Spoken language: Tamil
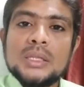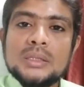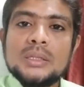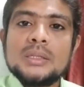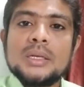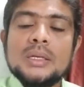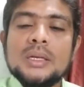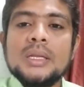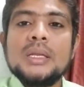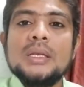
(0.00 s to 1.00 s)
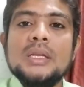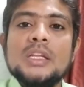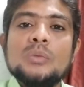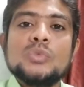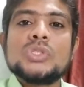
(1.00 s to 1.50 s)
அந்த தண்டனை
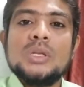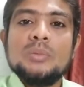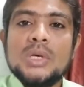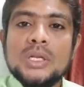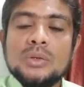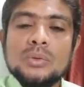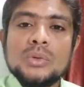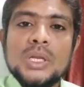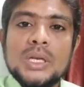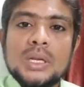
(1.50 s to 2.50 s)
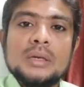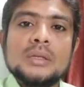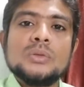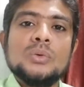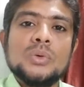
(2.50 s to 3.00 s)
இன்றைக்கி முஸ்லீம்களை நோக்கி
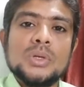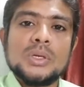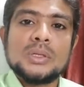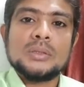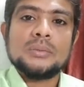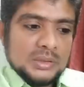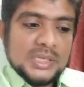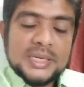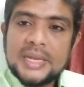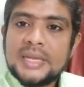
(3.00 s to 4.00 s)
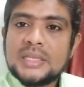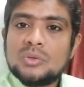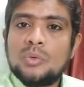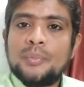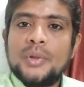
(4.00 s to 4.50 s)
நகர்ந்து கொண்டிருக்கிறது சரி ஏன்
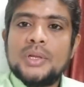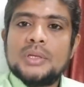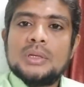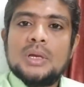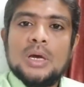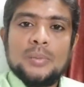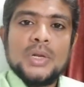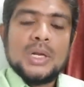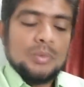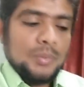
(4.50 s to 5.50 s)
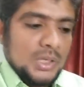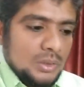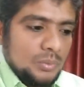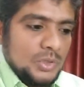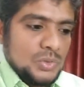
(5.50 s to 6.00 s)
இந்த ஒப்பீடு அப்படின்னு நம்ம
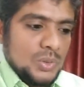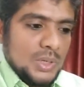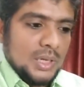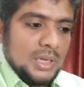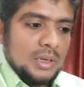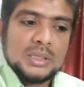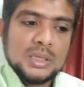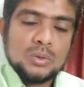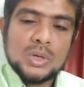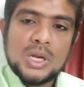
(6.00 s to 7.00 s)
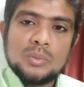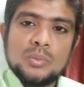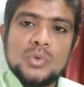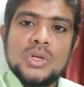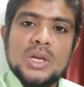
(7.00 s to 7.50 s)
பார்த்தோம் அப்படின்னு சொன்னாக்கா அந்த குரான்
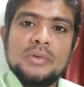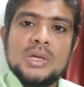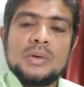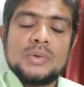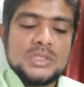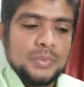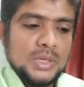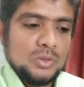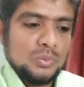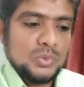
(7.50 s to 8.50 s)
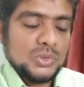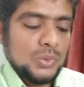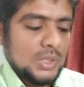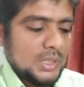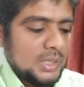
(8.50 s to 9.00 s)
முழுக்கவே கவனித்து பார்த்தோம்னு
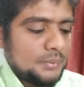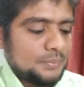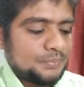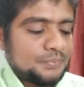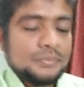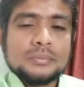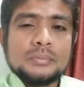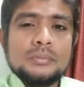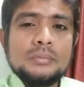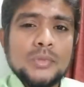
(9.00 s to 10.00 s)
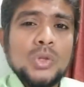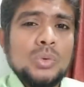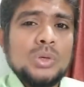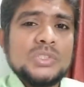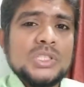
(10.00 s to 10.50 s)
சொன்னாக்கா
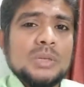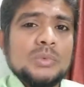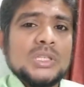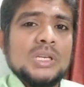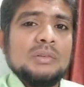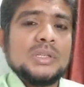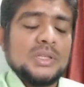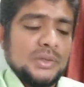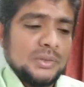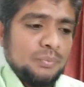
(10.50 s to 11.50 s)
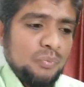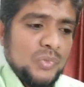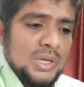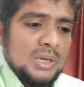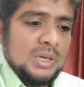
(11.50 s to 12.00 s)
ஒரு விஷயம் நமக்கு தெளிவாக தெரியும்
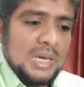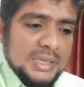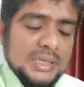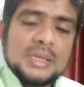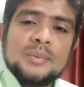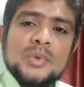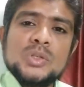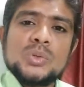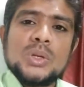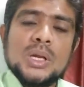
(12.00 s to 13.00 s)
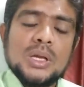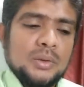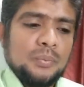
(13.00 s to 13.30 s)
அது என்ன அப்படின்னு சொன்னாக்க